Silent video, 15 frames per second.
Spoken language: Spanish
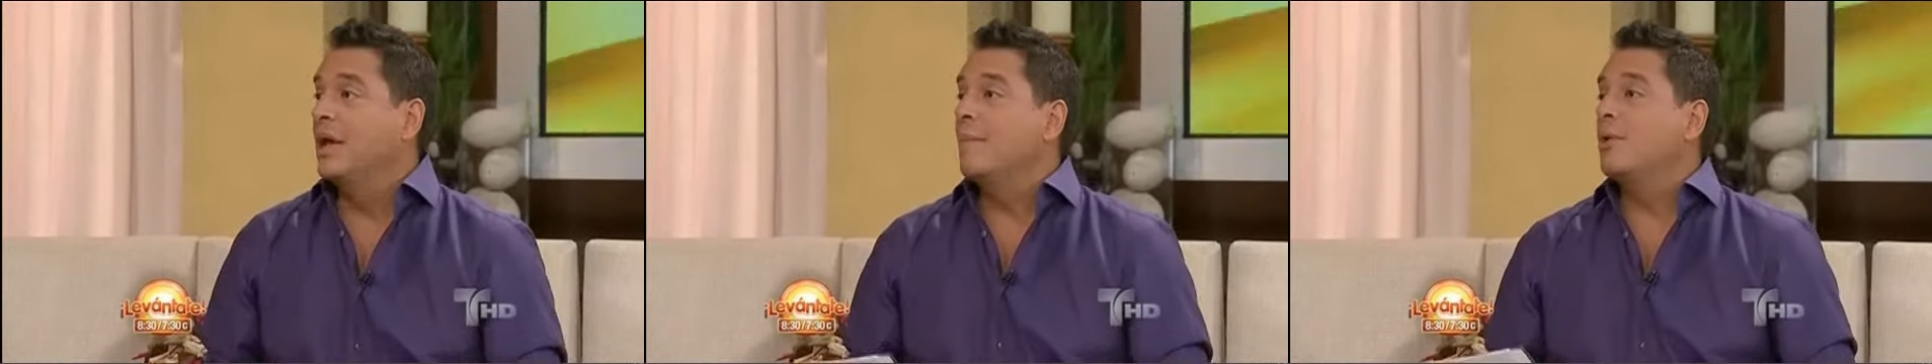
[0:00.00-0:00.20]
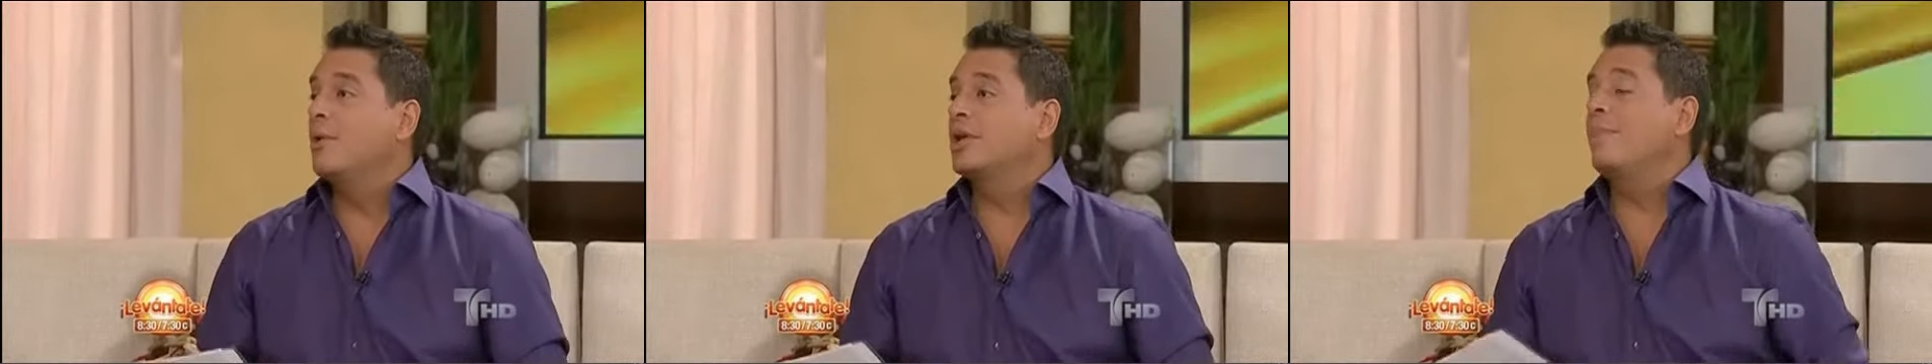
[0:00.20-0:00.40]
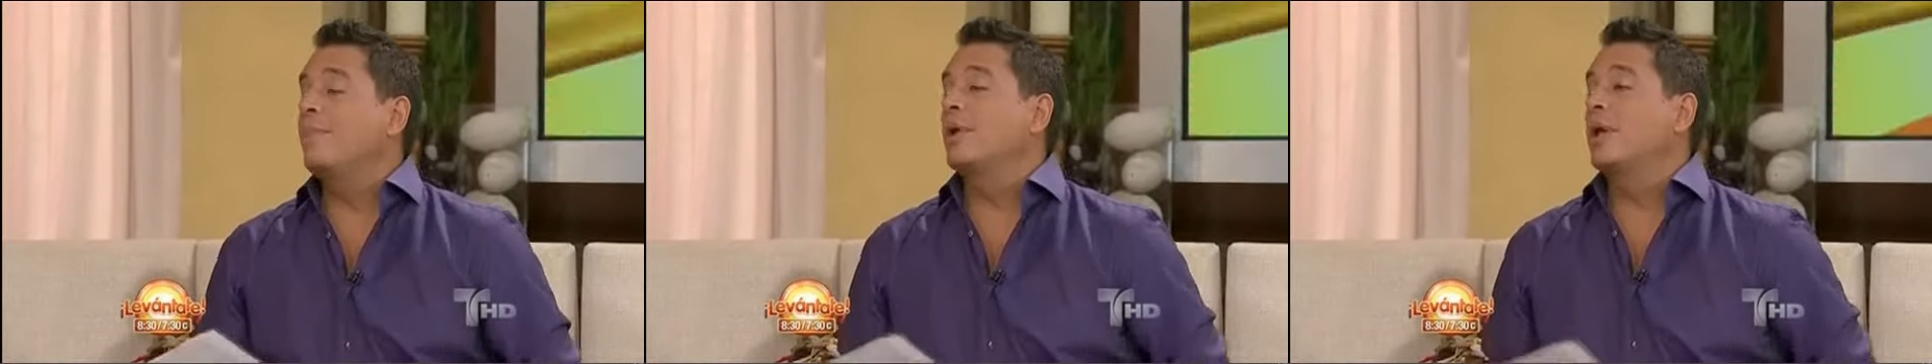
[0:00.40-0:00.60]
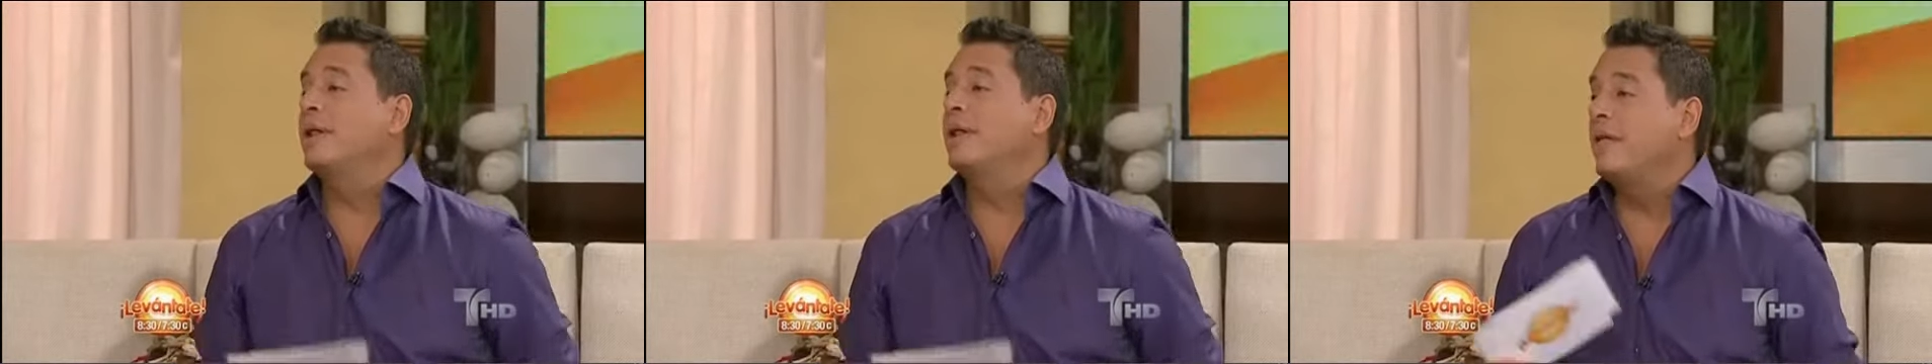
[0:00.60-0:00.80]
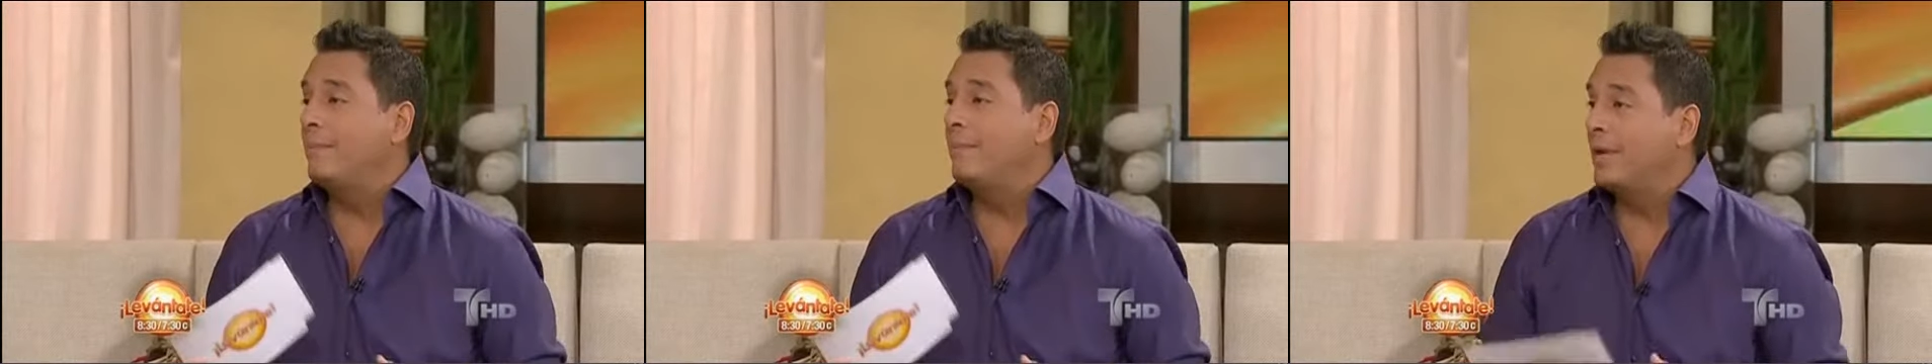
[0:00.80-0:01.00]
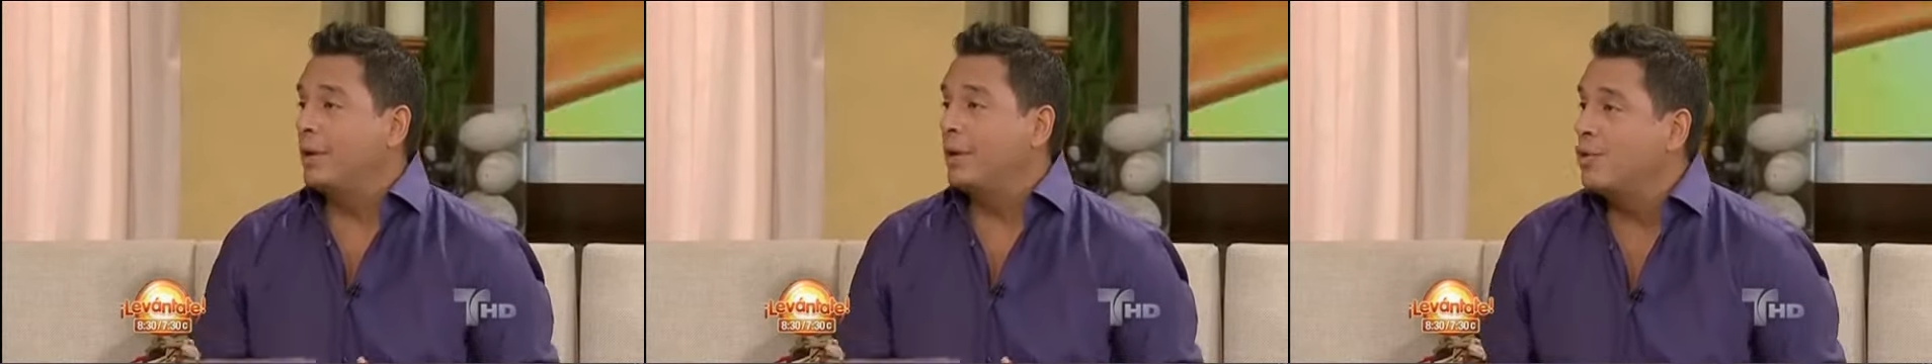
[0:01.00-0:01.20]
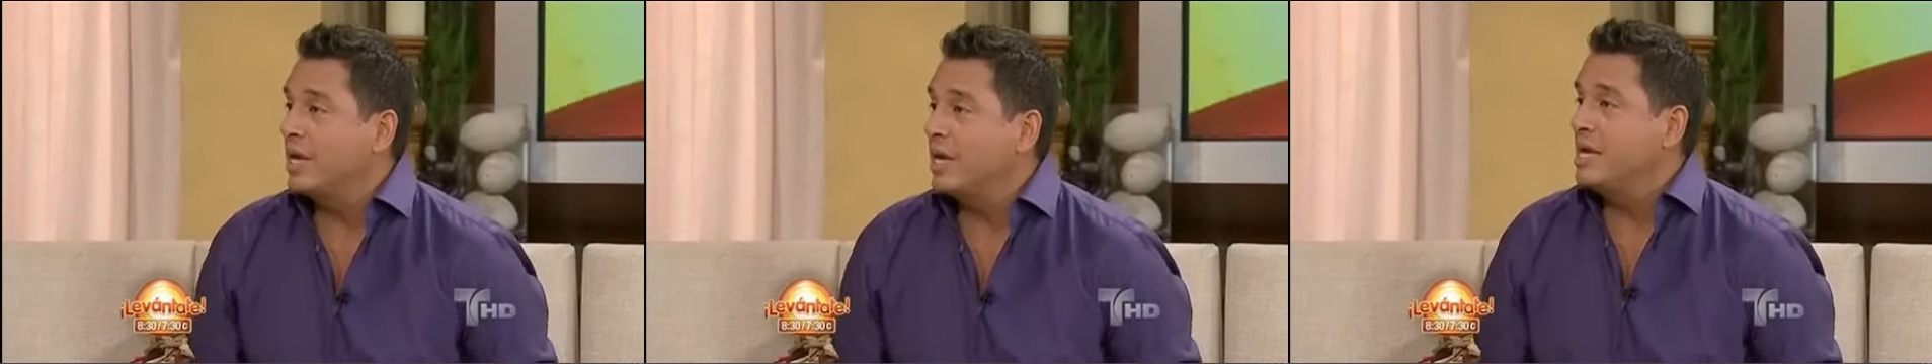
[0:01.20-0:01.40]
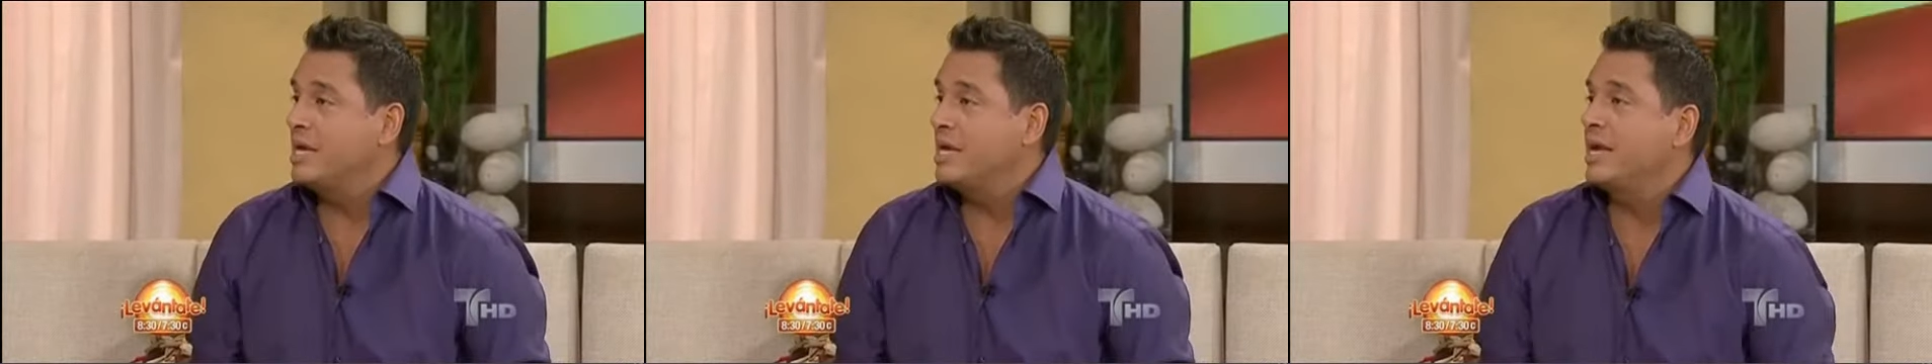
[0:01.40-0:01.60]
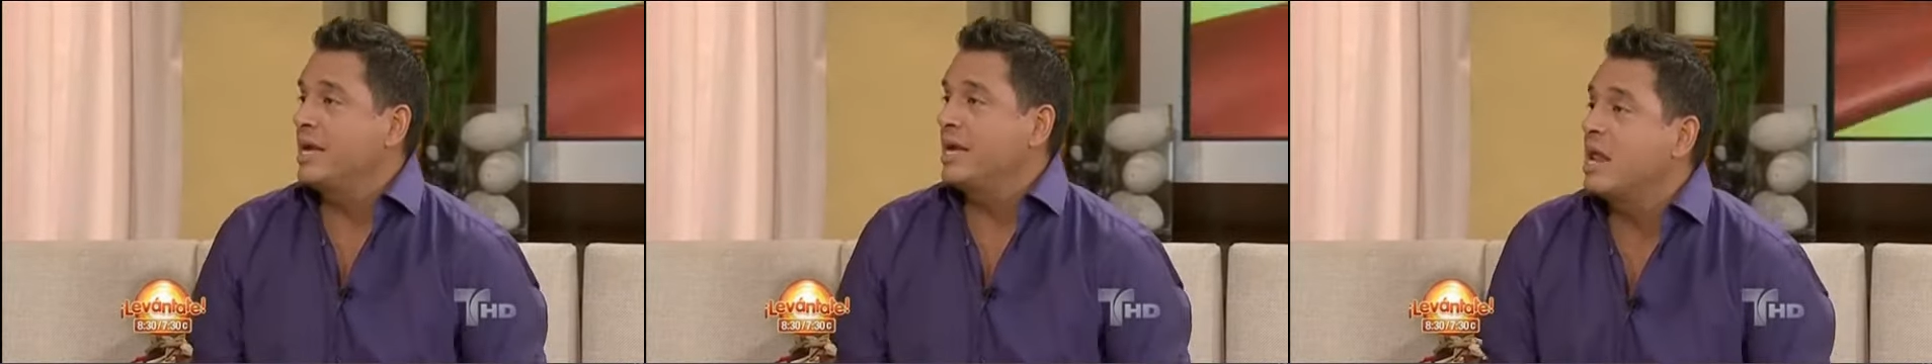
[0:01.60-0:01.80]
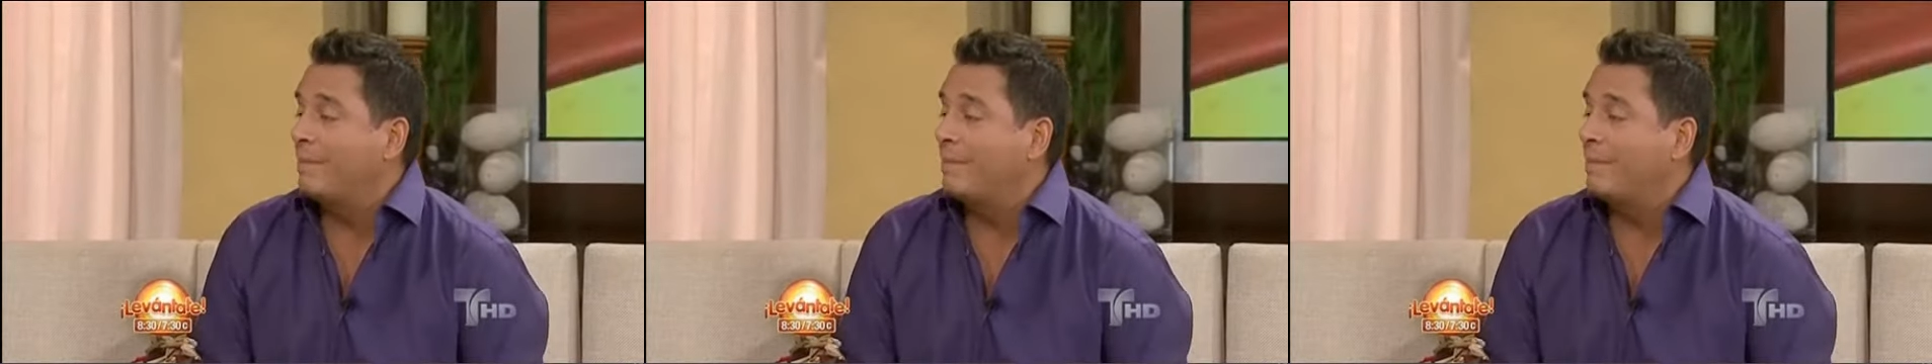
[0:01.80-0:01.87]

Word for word: ¿Por qué? Porque vienes del Perú y,